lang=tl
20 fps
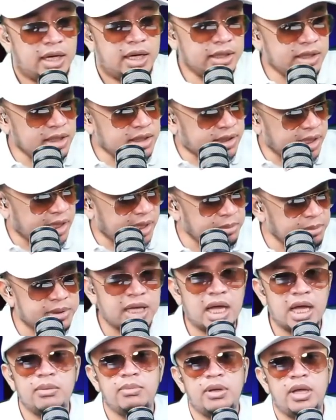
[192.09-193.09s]
At the same
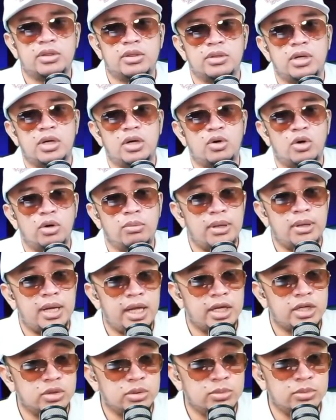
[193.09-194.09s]
time, ito ang
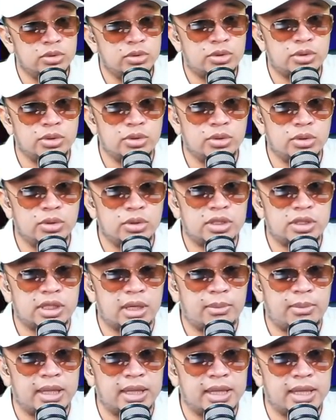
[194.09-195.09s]
COMELEC sumusunod
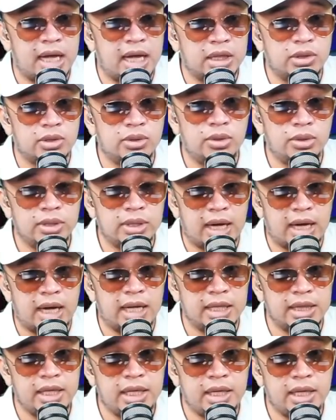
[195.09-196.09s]
sa mandato ng
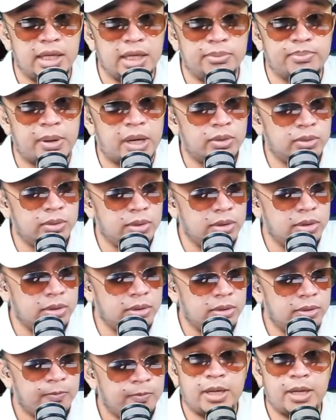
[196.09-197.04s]
ating Pangulo.